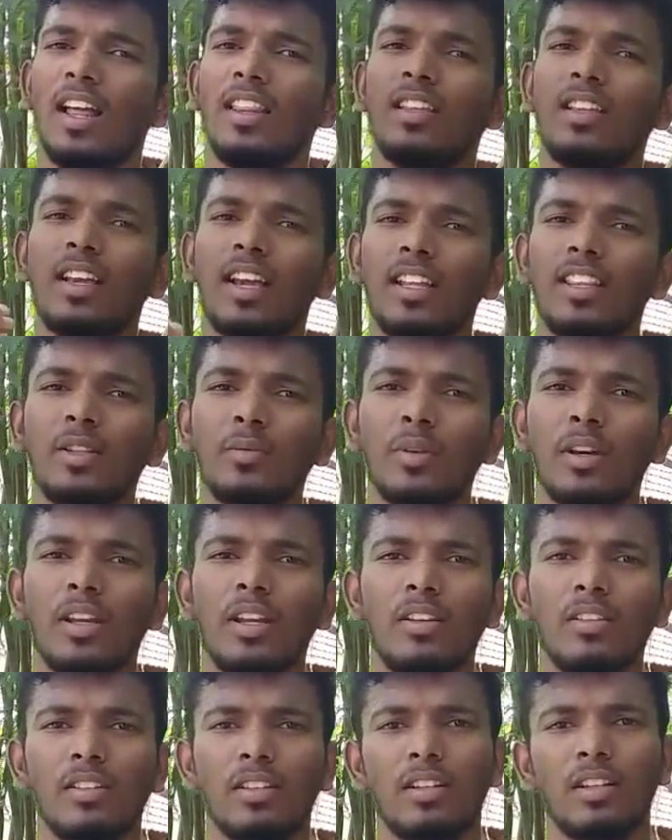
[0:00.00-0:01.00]
அதுக்கேற்ற
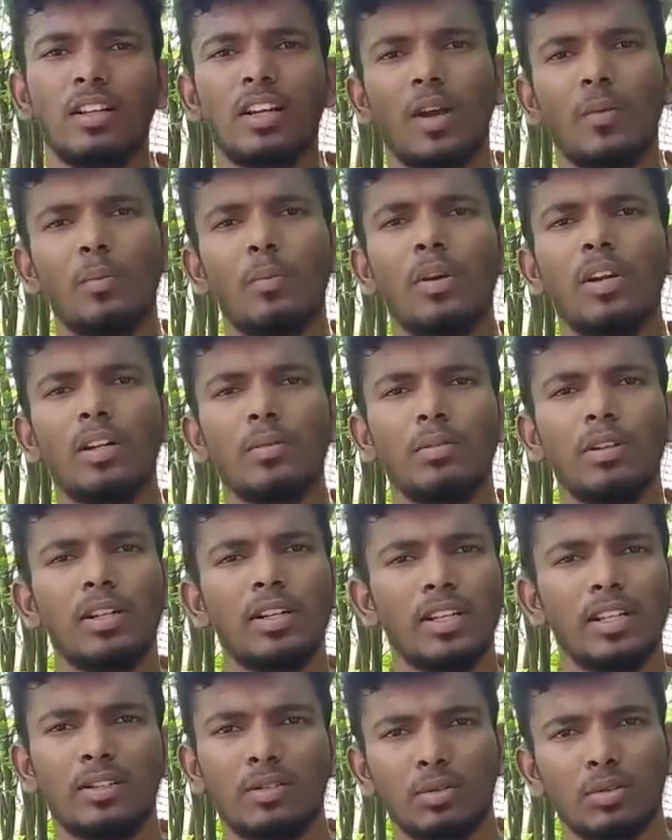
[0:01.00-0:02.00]
மாதிரி வந்துட்டு
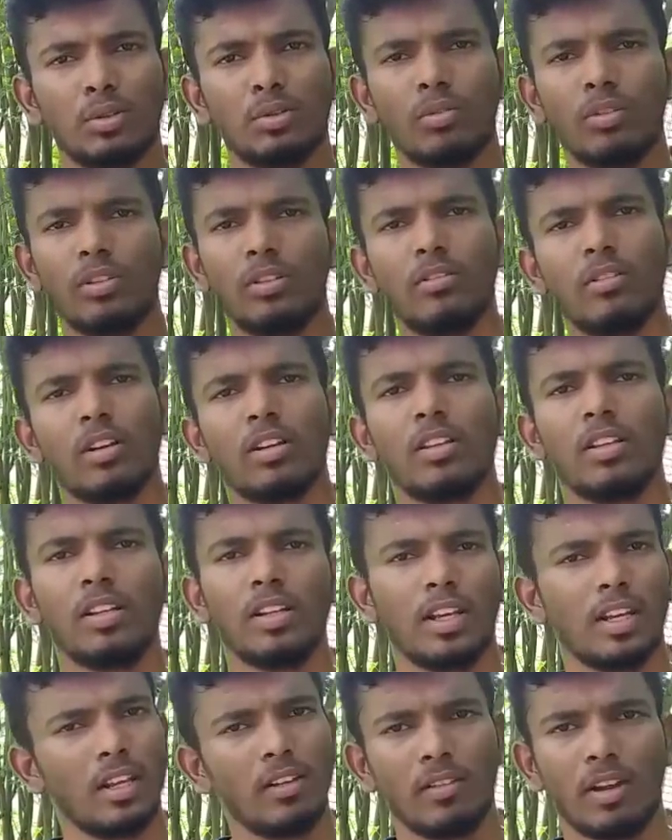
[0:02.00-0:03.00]
கம்பேட்டபிலிட்டி இஷ்யூஸ் வந்துட்டு
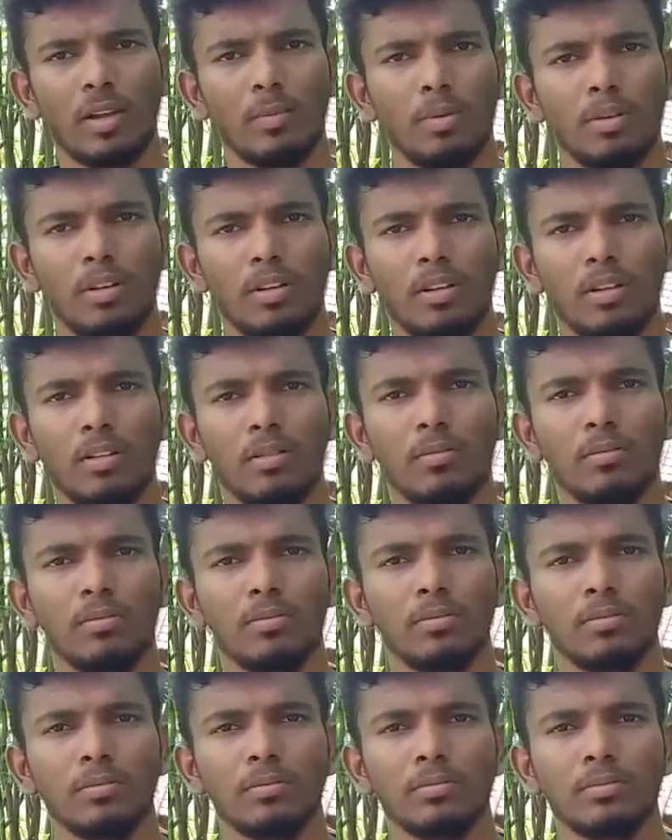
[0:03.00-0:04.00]
வரதுக்கு நிறைய வாய்ப்பு இருக்குது
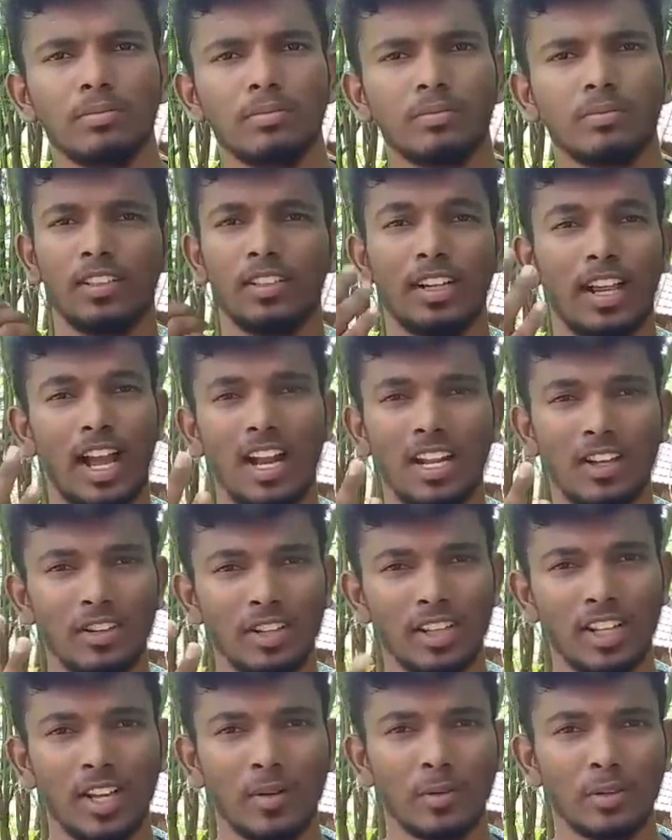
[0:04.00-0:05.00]

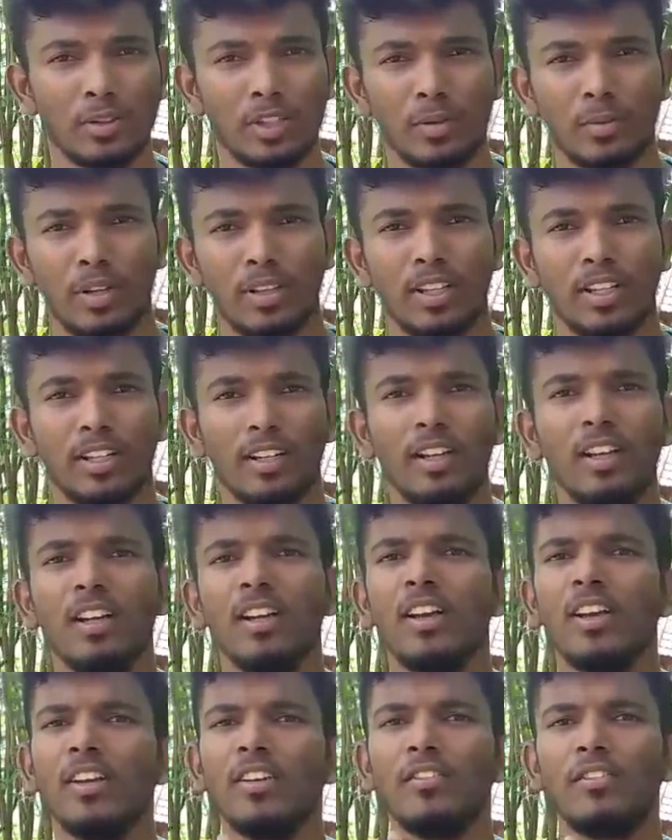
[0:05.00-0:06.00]
நாலாவது என்ன அப்படின்னு சொல்லி பார்த்தீங்கன்னா
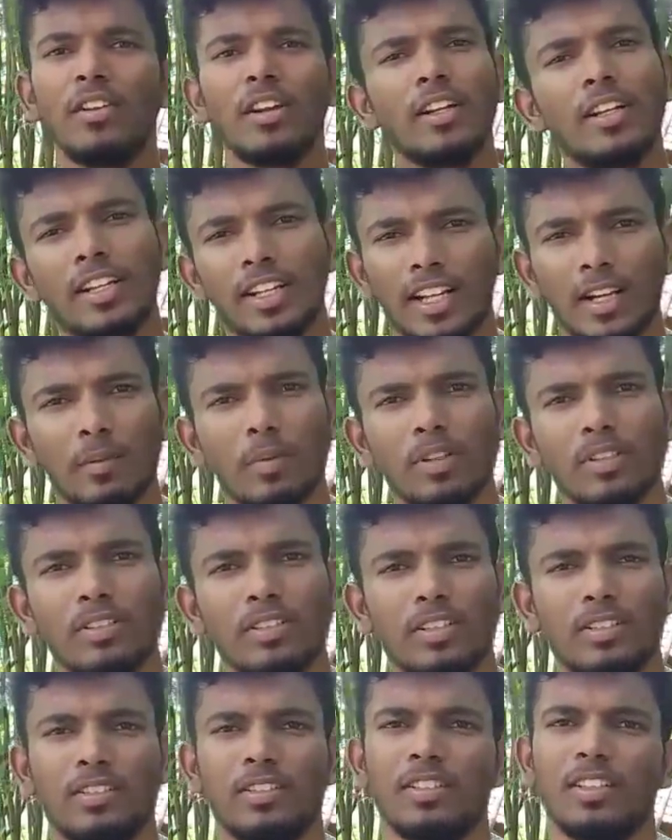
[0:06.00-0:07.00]
ஃபில்ட்ரு
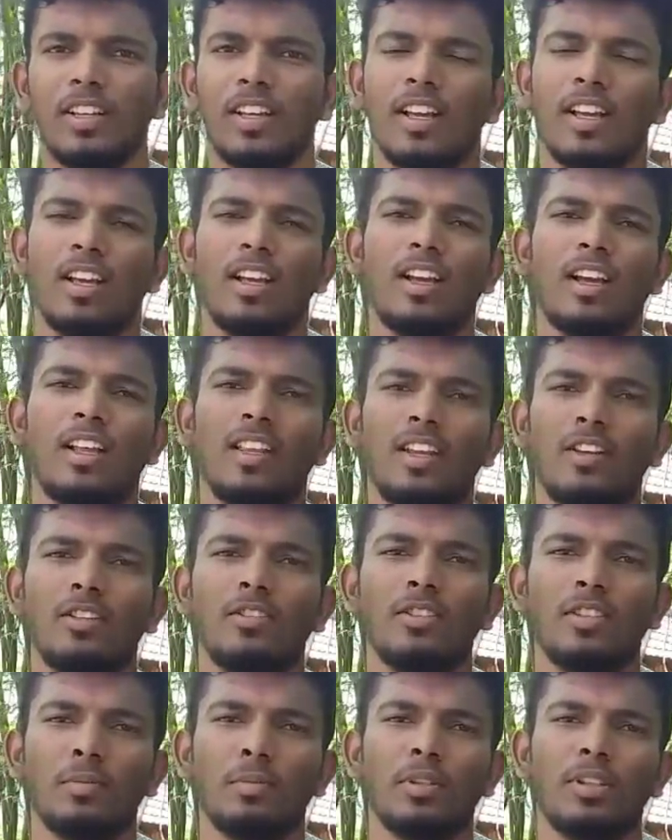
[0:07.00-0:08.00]
கெப்பாசிட்டர்ஸ் அதாவது
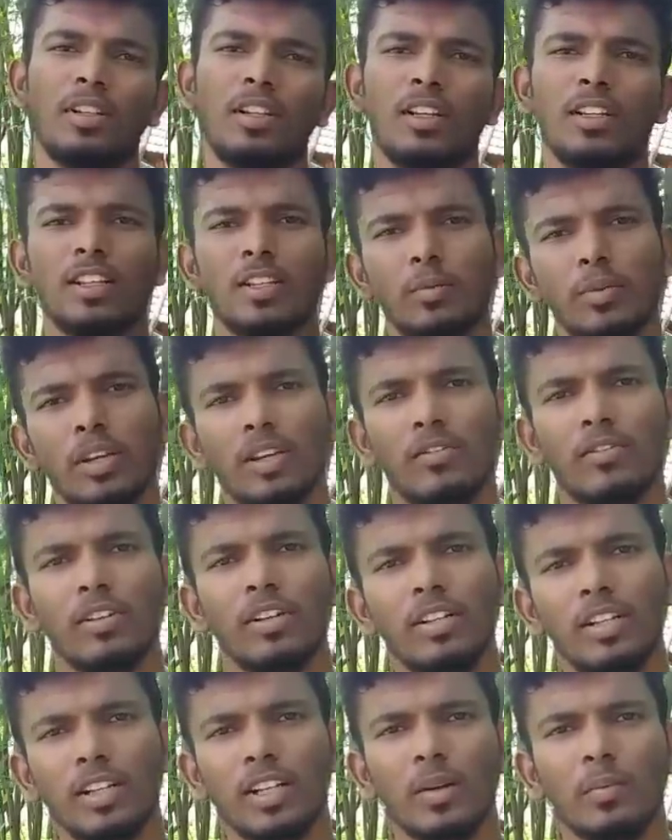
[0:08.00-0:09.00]
வந்து பார்த்திங்கன்னா இந்த மாதிரி
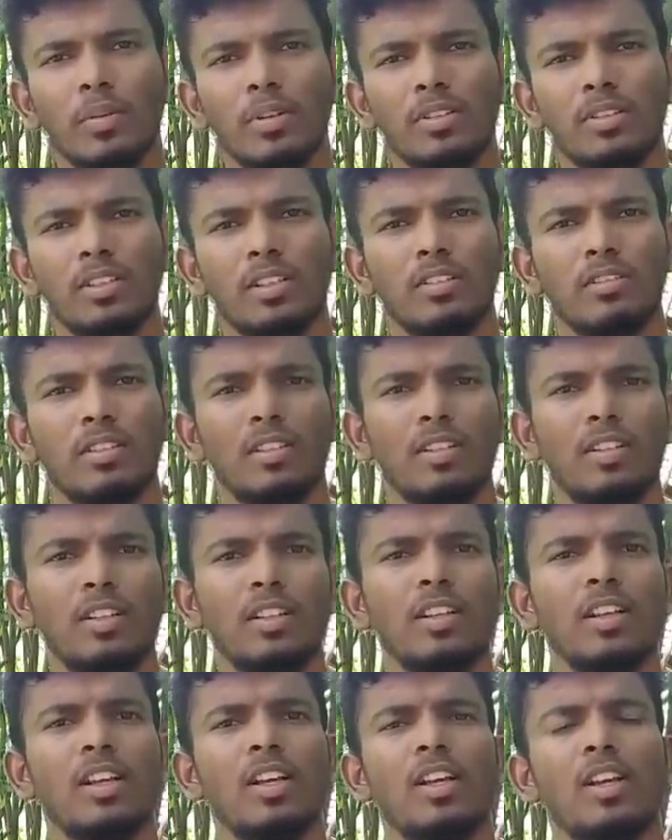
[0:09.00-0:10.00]
ஃபில்டர் கெப்பாசிட்டர் வந்துட்டு
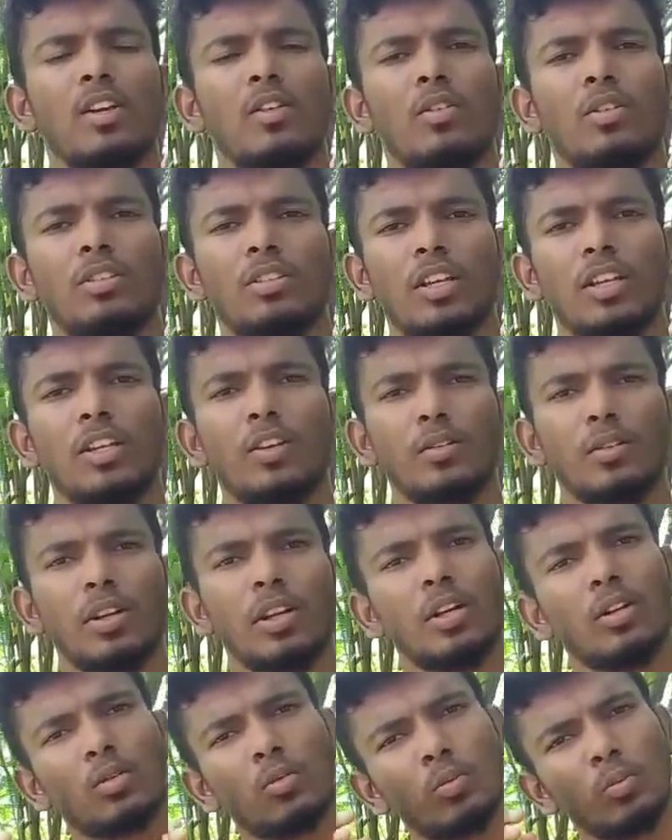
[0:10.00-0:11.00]
ஒரு
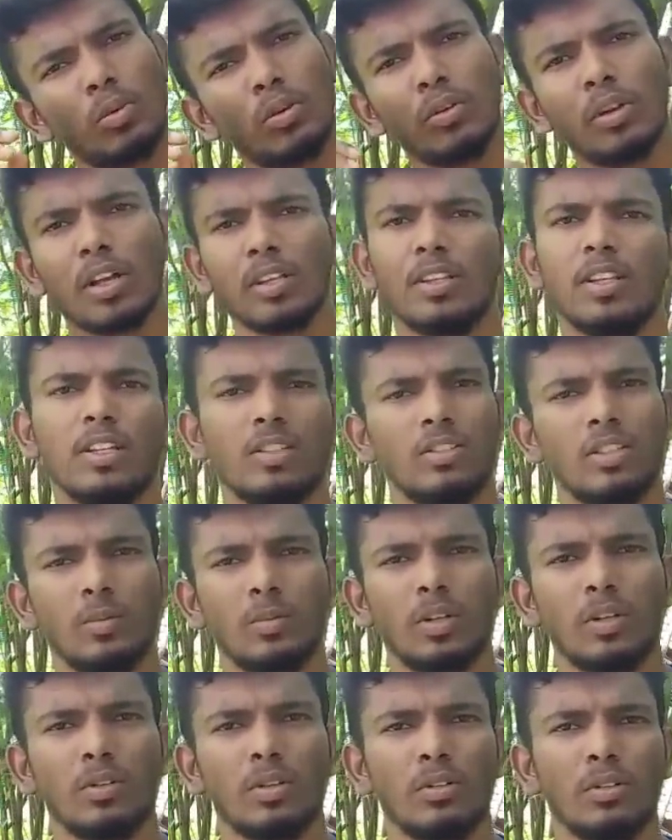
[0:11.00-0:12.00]
சர்க்கியூட்டில் ரொம்பவே
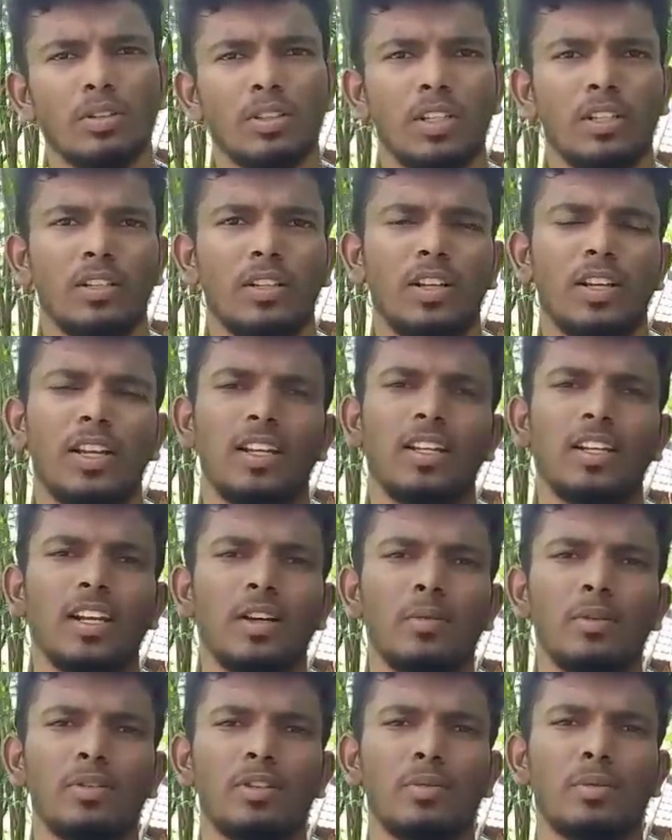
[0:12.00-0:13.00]
அத்தியாவசியமான ஒரு விஷயம் தான் என்ன
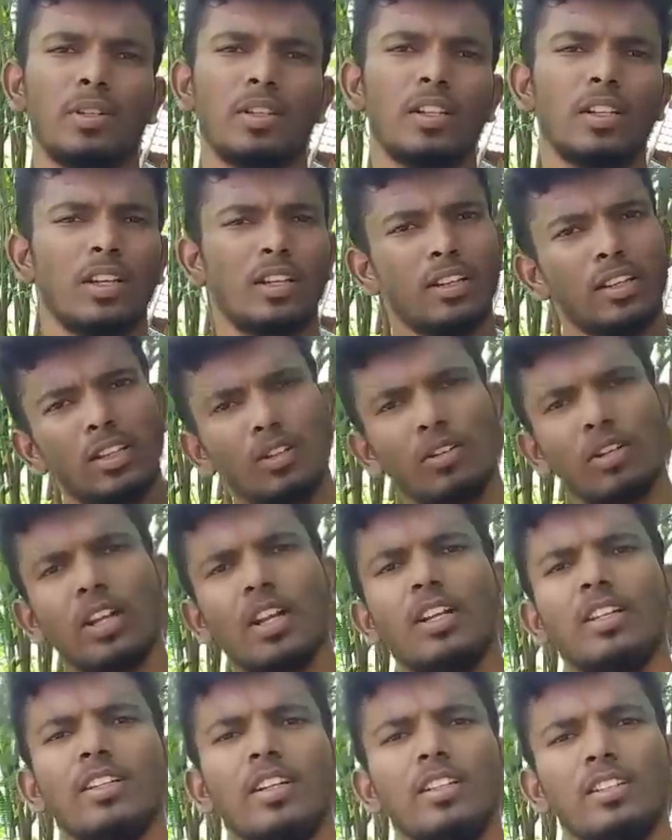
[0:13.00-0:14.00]
அப்படி சொல்லி பார்த்திங்கன்னா எந்த ஒரு
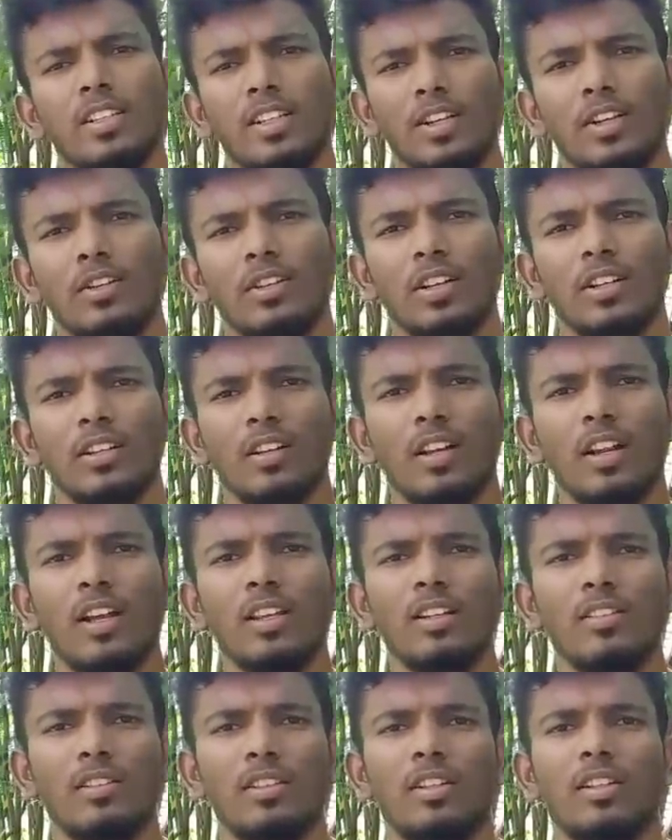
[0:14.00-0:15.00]
எலக்ட்ரானிக் சர்க்கியூட்டாக இருந்தாலும்
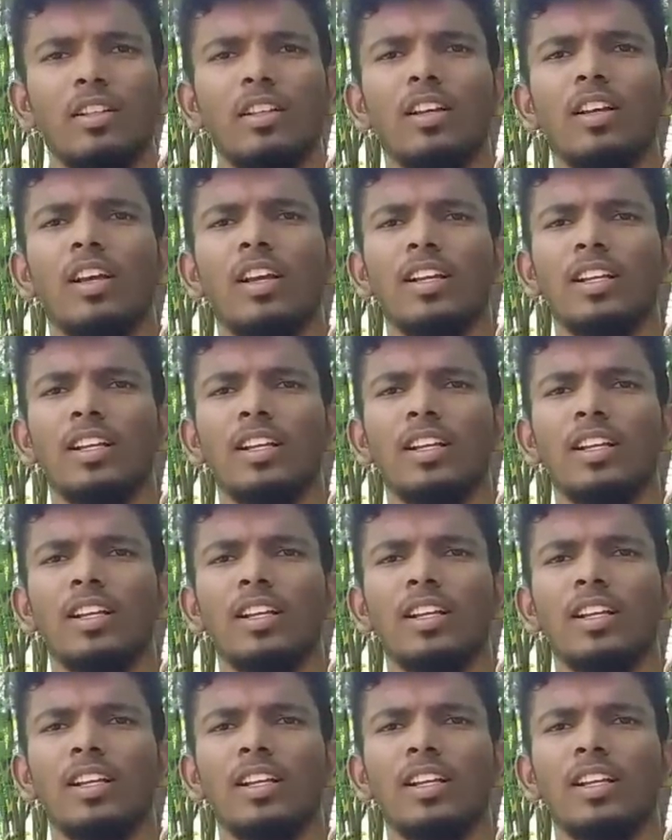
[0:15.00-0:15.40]
அதில் வந்துட்டு